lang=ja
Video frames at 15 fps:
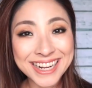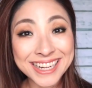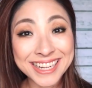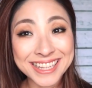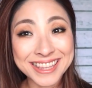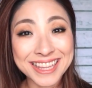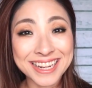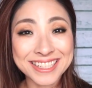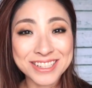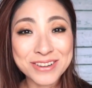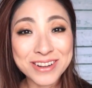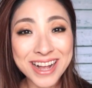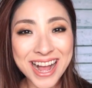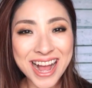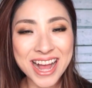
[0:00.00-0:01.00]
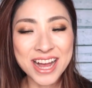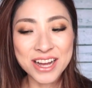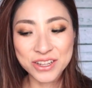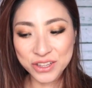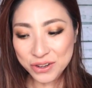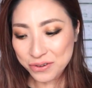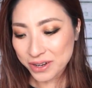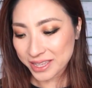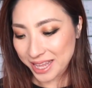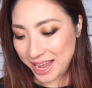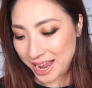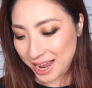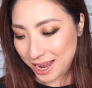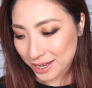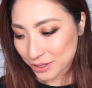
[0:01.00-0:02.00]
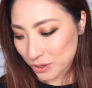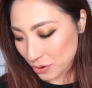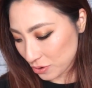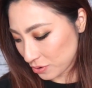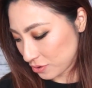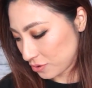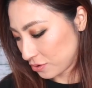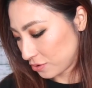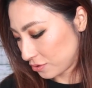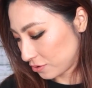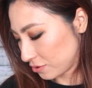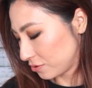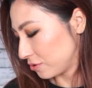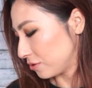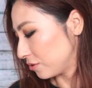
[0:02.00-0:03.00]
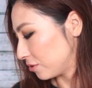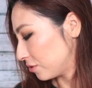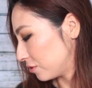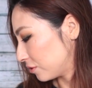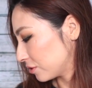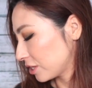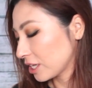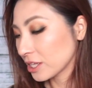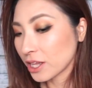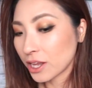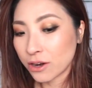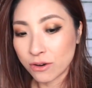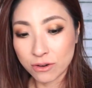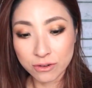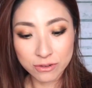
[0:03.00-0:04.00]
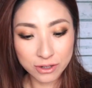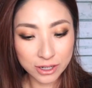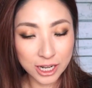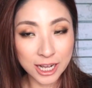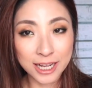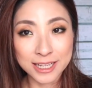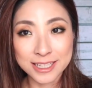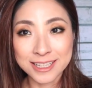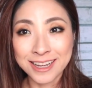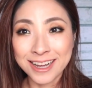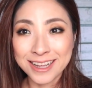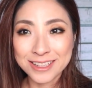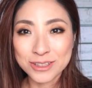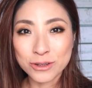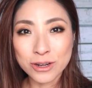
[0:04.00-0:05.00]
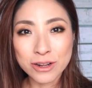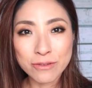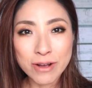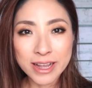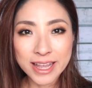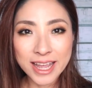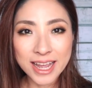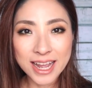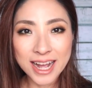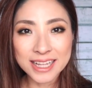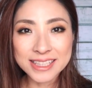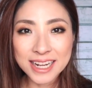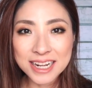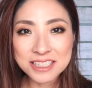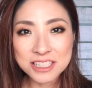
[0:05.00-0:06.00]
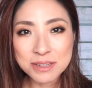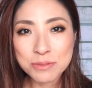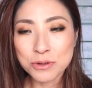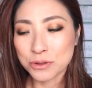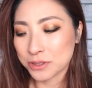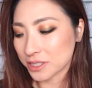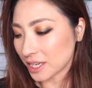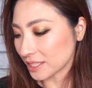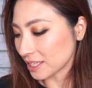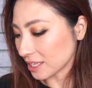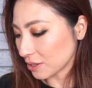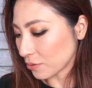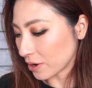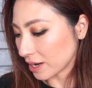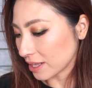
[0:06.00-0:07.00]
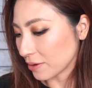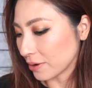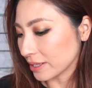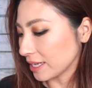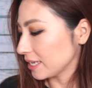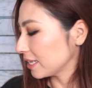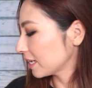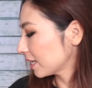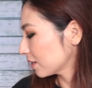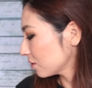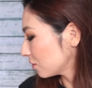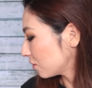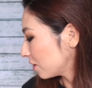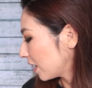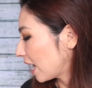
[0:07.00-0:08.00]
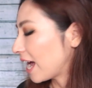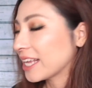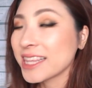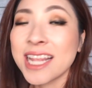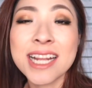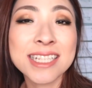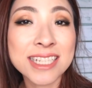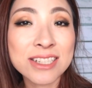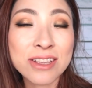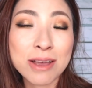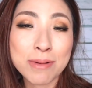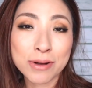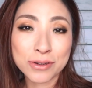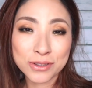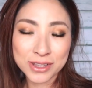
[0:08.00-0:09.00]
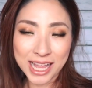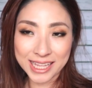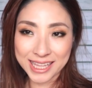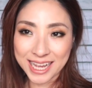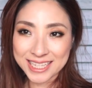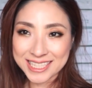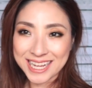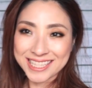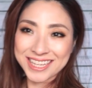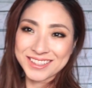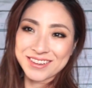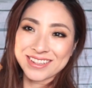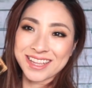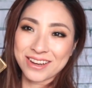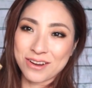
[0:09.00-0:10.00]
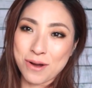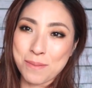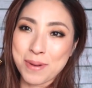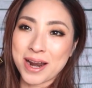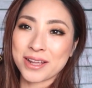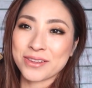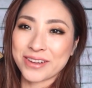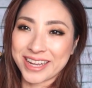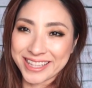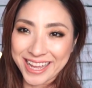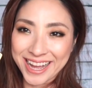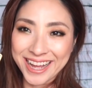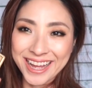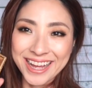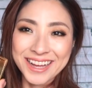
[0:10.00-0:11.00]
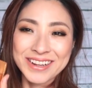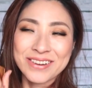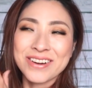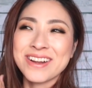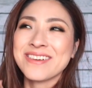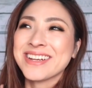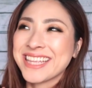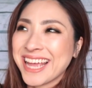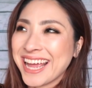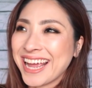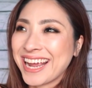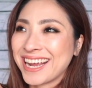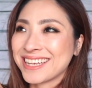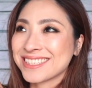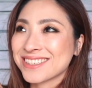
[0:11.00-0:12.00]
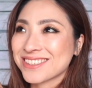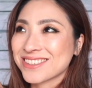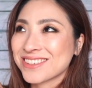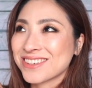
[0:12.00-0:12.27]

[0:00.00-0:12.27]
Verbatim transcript: かがだったでしょうか。今日はね、あのー、なんだろうとりわけ新しいものを使ったってわけではないんだけど、あ、新しいといえばこのナターシャ・デ・ノーダのパレットかな。これはねちょっ